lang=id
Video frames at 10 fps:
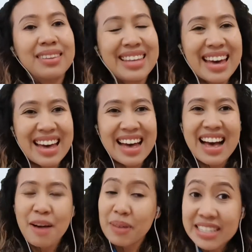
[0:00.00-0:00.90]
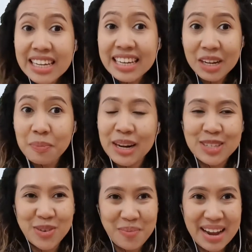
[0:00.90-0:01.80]
Ya, pasti adik-adik pernah
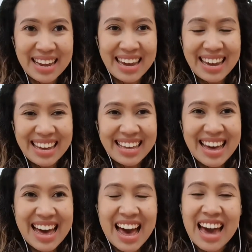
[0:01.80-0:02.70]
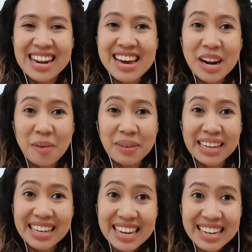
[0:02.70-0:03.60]
coba deh. Ya, ada yang
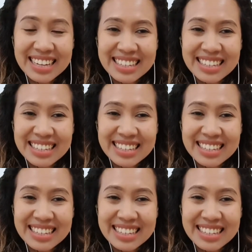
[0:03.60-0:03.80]
namanya